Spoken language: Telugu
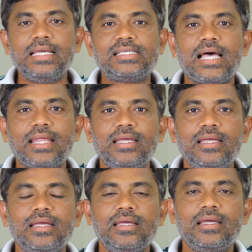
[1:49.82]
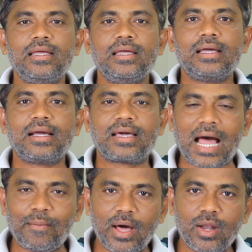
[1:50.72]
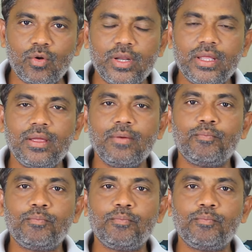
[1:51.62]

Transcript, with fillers: ఈసారి గ్రామాల్లోని